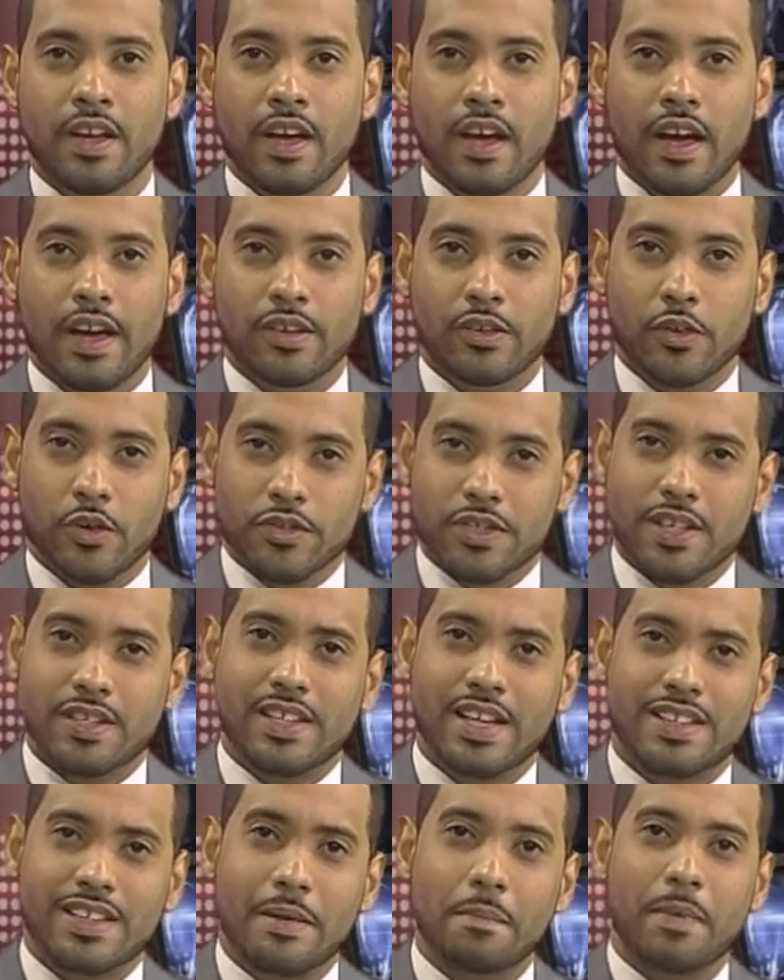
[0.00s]
Entonces
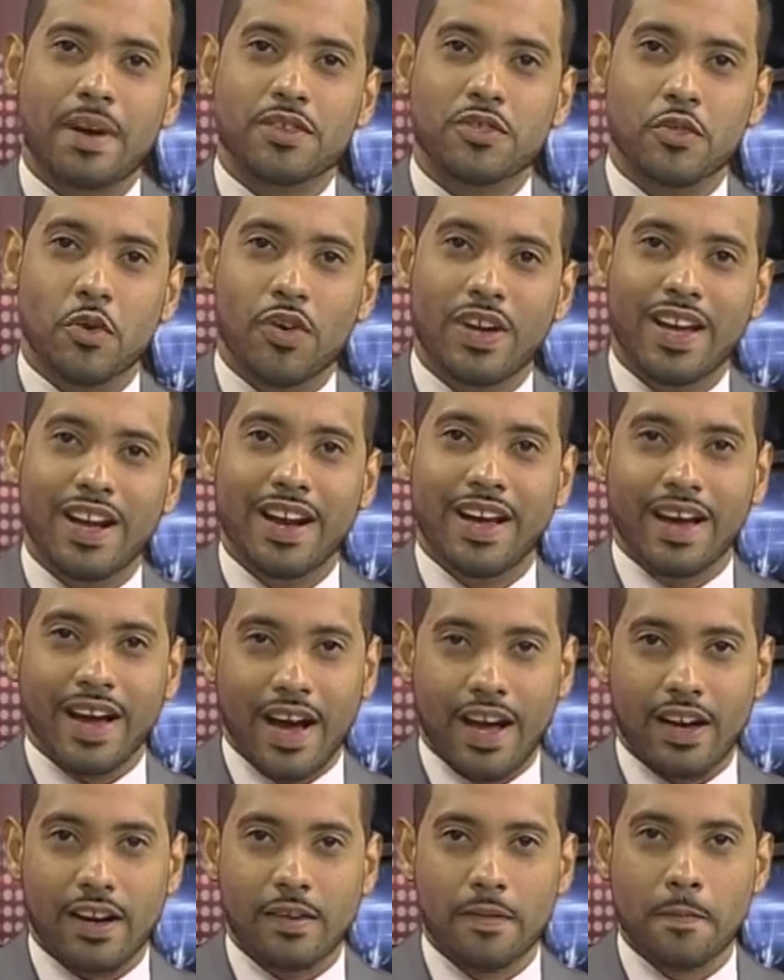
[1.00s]
esa invasión
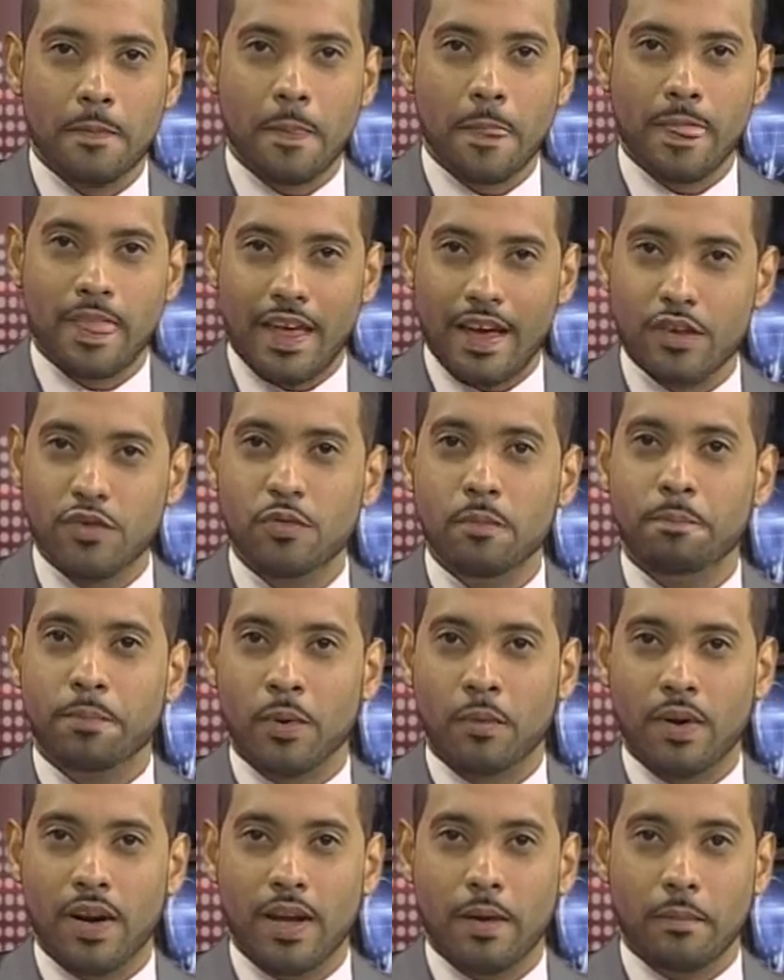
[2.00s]
ilegal es un
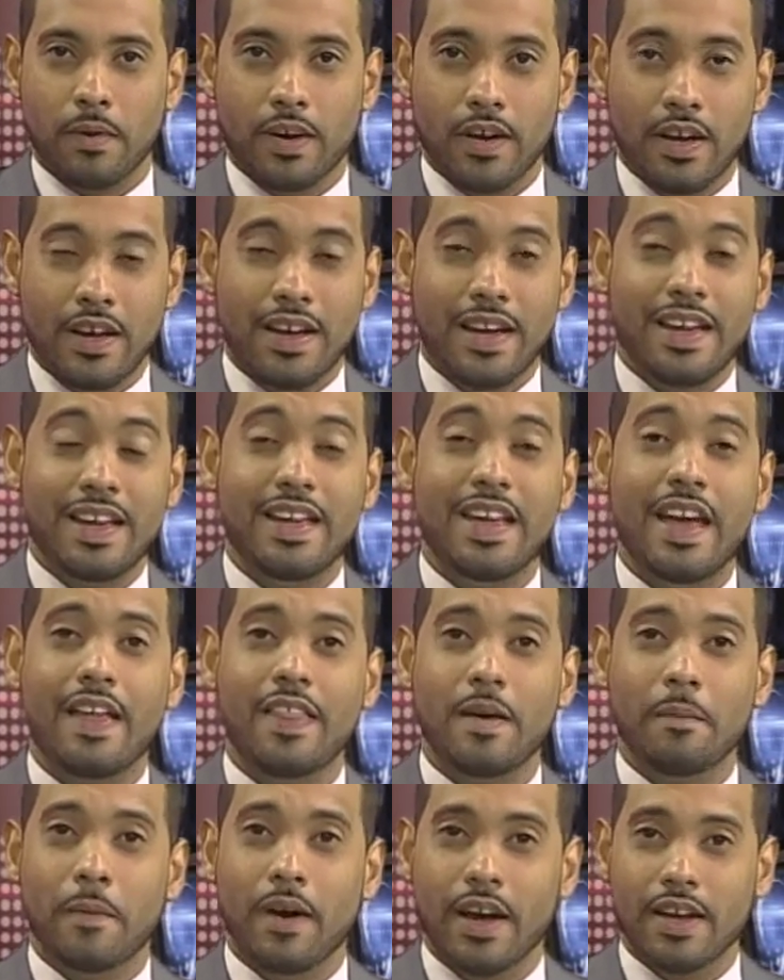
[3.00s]
problema y
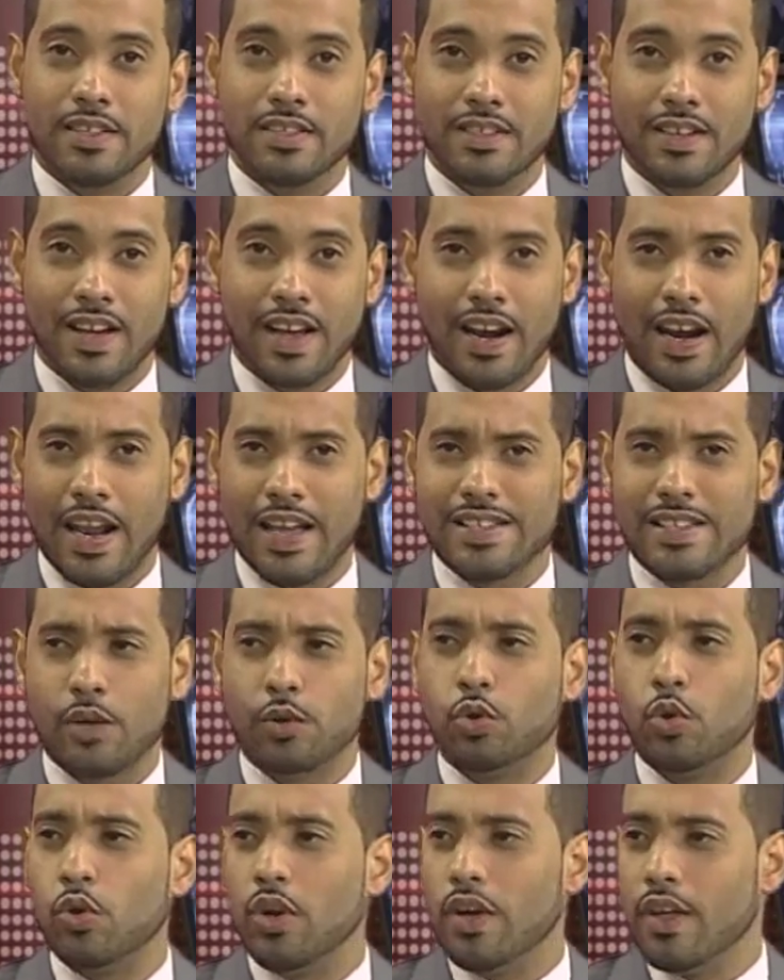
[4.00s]
además las
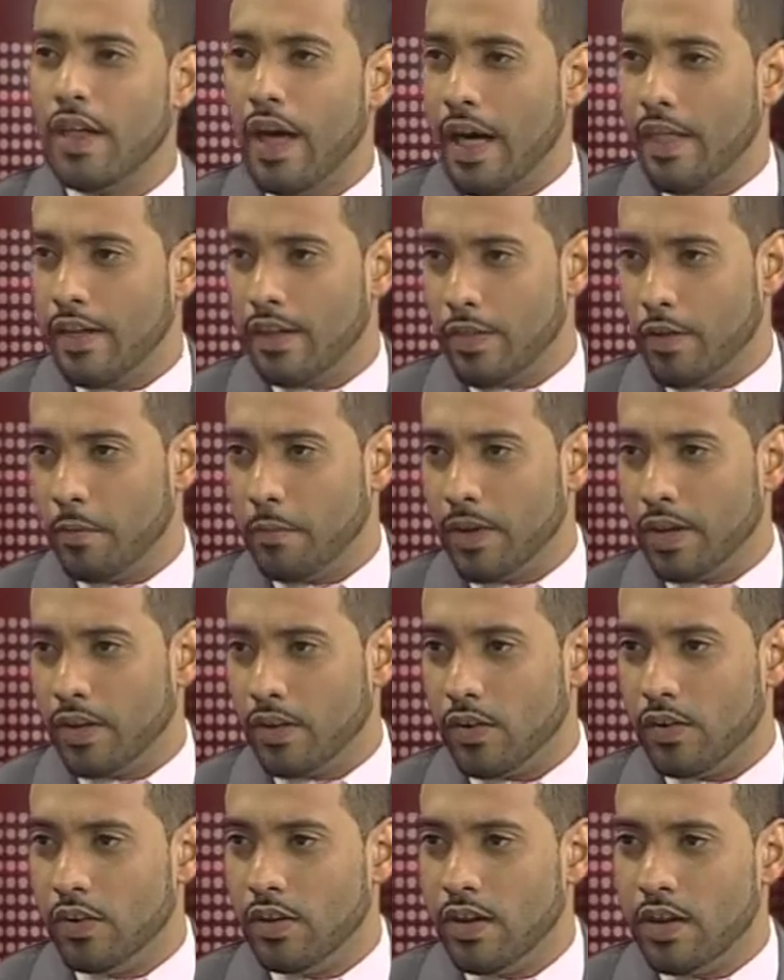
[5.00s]
autoridades,
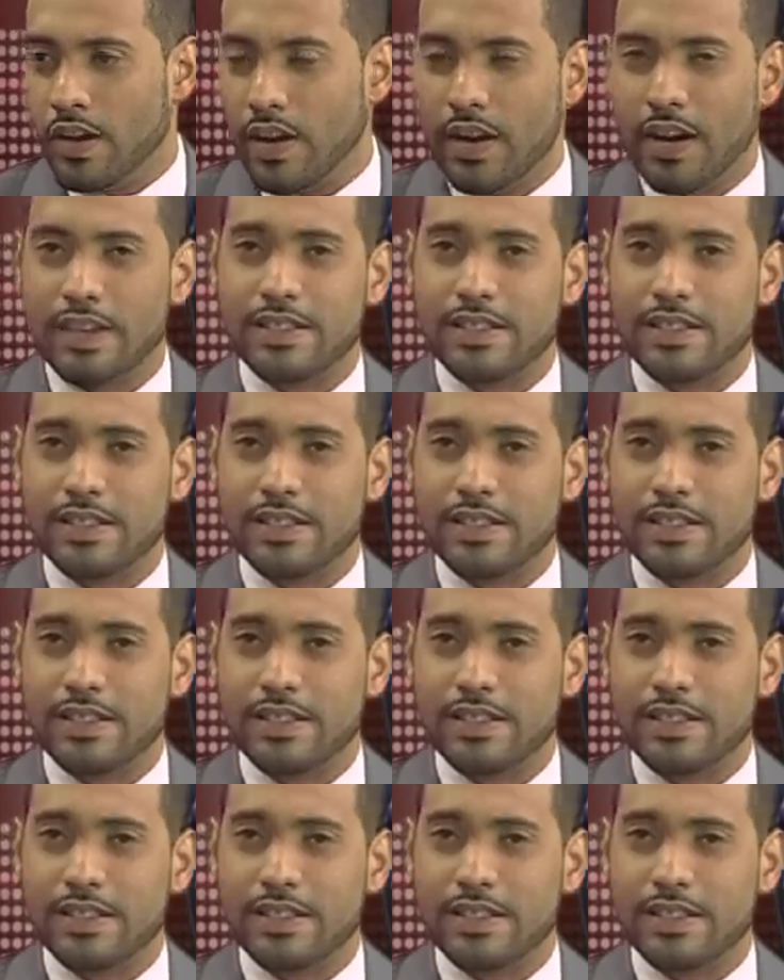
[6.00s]
Domingo, las